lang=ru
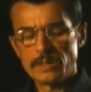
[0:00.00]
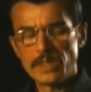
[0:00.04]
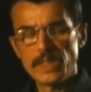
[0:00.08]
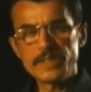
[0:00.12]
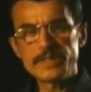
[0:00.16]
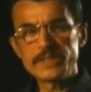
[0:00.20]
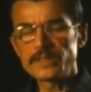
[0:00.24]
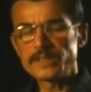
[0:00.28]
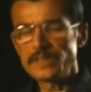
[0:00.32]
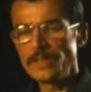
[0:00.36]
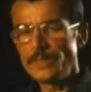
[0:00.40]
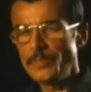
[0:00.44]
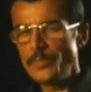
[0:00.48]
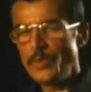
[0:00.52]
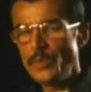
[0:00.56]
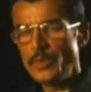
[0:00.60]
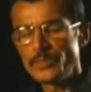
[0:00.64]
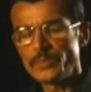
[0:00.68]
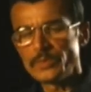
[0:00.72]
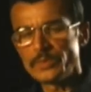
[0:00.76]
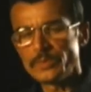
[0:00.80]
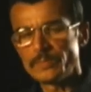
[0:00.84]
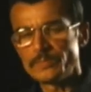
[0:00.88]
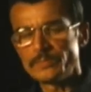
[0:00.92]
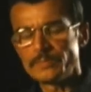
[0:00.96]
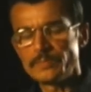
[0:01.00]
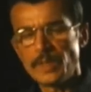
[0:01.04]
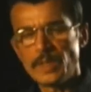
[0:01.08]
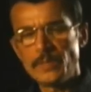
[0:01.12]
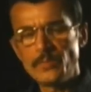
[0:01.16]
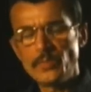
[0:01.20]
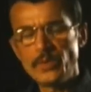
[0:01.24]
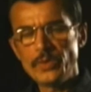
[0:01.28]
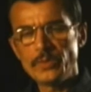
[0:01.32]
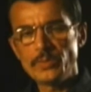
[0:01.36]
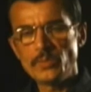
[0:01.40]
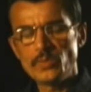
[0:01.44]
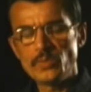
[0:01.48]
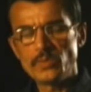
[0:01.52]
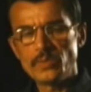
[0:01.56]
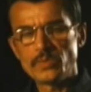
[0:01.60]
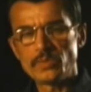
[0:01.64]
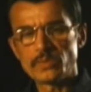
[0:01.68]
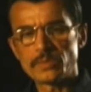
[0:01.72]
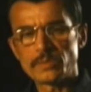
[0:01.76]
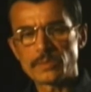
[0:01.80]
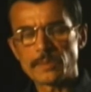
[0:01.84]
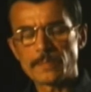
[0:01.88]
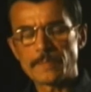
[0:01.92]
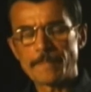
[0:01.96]
я сейчас не помню,
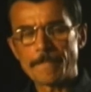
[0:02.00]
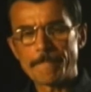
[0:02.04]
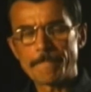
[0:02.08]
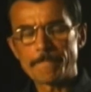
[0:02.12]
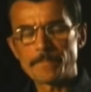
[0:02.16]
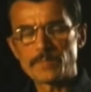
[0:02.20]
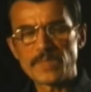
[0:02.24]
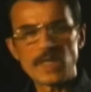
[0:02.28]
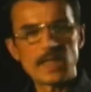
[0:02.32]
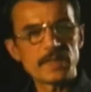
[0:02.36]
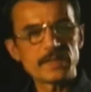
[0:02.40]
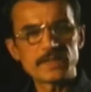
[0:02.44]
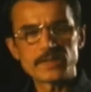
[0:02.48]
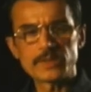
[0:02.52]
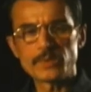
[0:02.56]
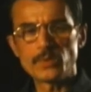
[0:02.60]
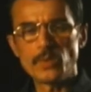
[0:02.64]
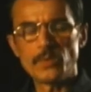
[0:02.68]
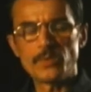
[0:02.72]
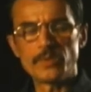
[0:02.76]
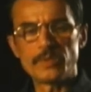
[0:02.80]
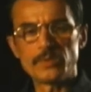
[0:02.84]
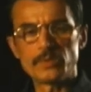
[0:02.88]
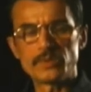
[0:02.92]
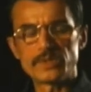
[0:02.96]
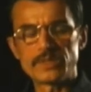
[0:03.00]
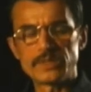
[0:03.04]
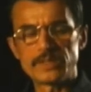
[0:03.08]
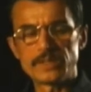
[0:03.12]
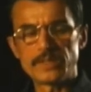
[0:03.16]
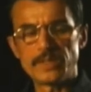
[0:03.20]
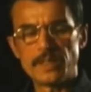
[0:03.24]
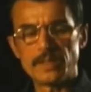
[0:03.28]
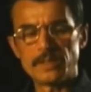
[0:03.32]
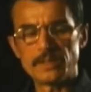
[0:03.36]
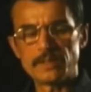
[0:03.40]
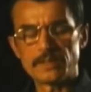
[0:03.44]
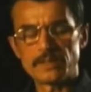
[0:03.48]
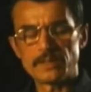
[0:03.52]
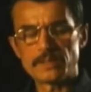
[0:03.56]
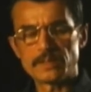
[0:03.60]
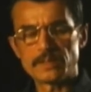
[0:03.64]
по-моему, Толстого он читал.